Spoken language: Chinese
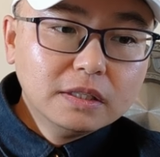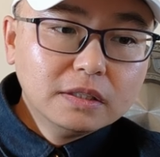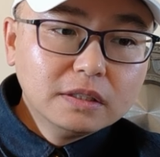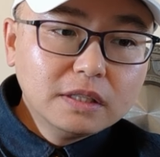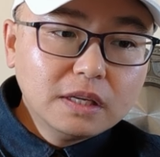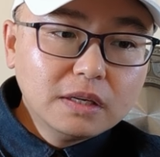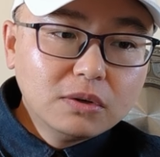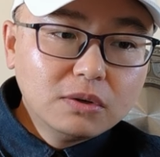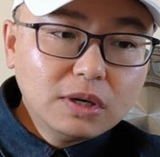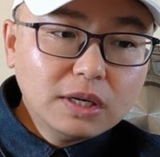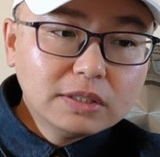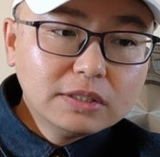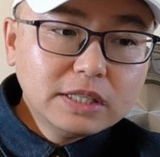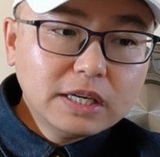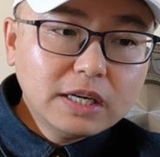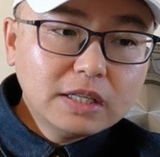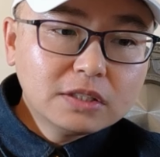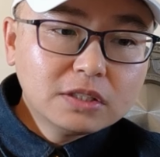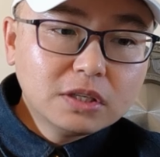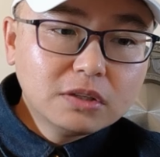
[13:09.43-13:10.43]
氮化
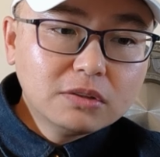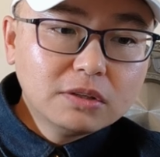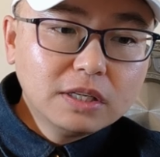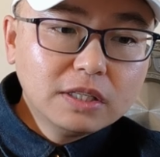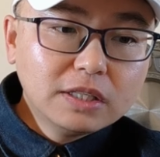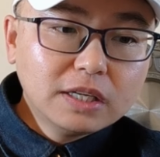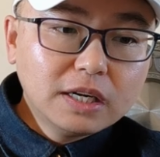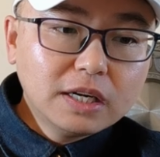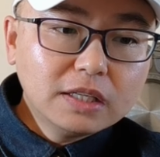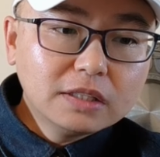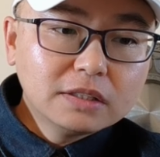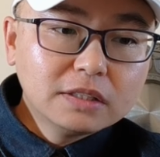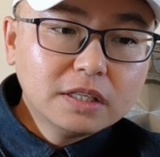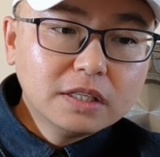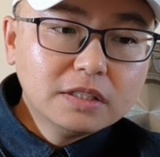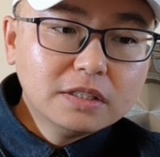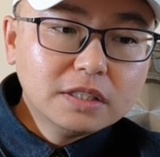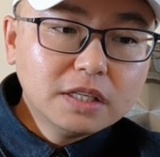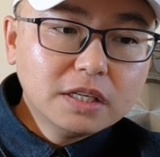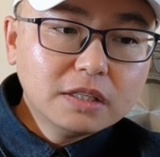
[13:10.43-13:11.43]
镓、相关雷达、
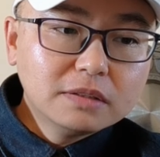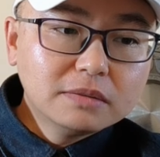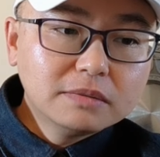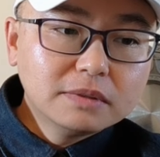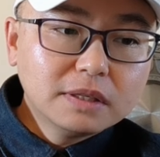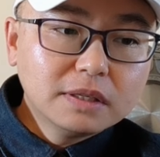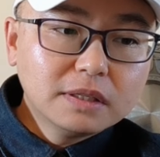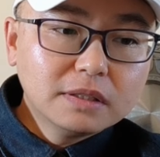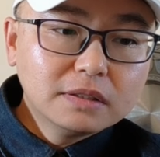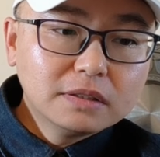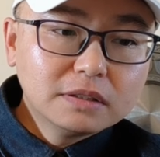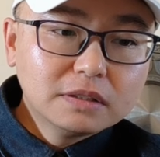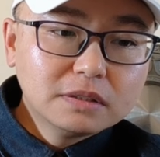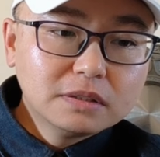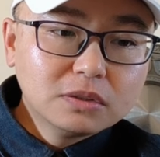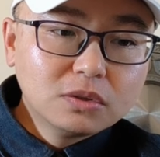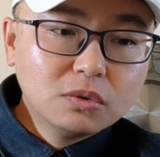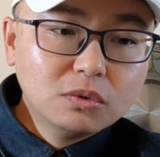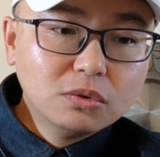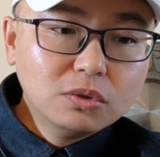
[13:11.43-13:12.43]
天线啊，就
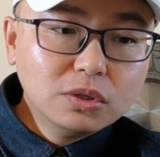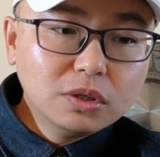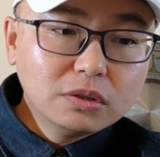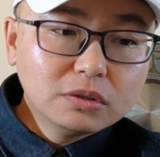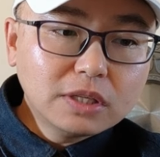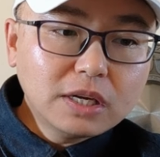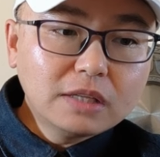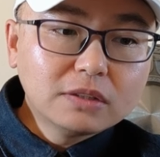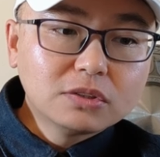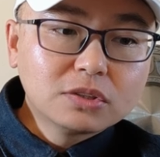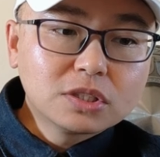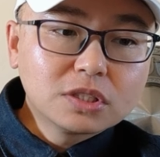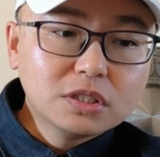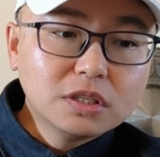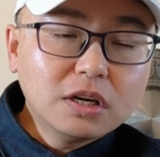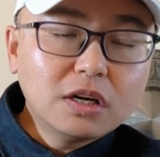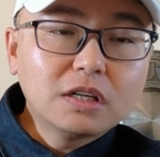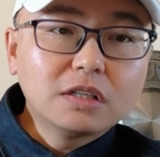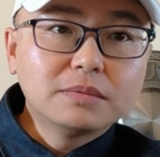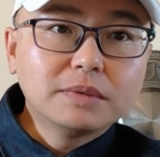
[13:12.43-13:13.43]
是功率要大到十
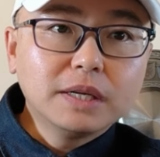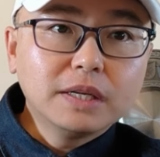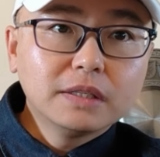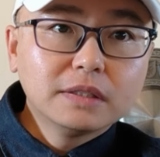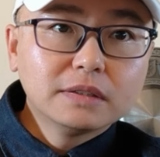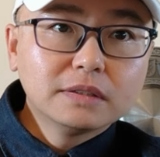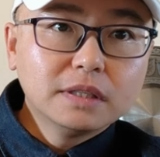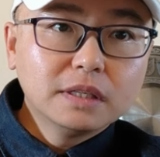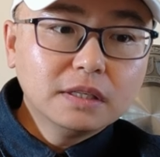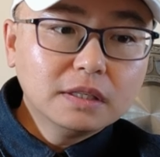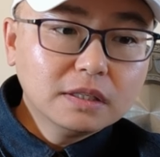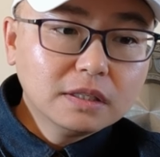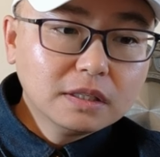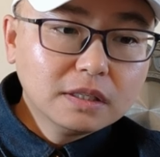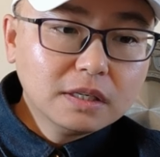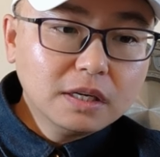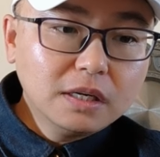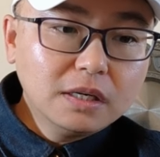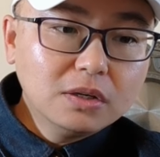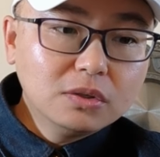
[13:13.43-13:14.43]
到二十倍。
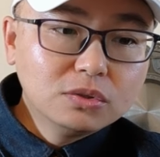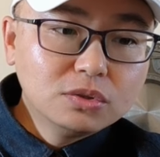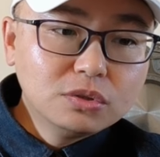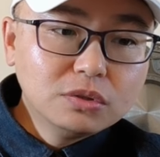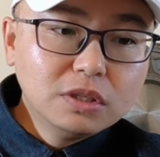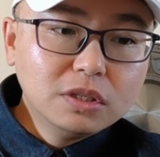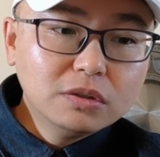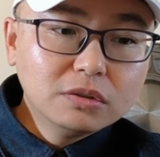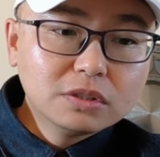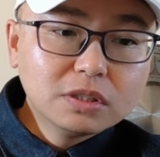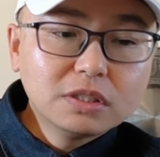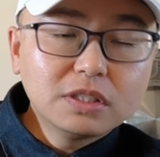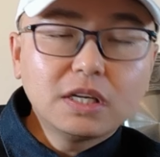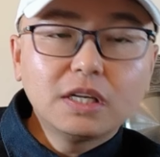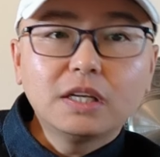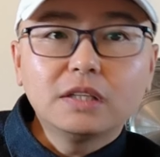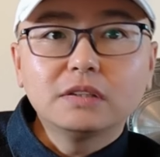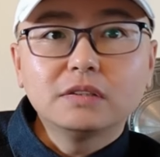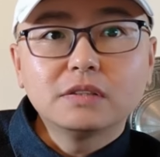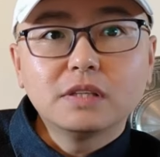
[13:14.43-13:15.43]
干扰距离要增加
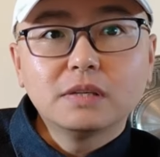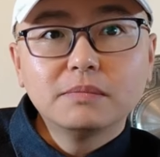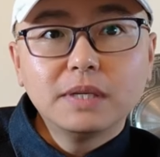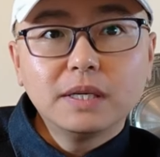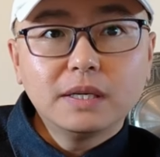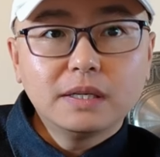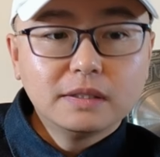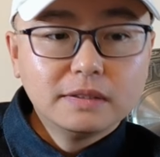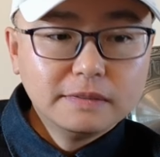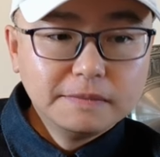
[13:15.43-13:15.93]
两到三倍啊，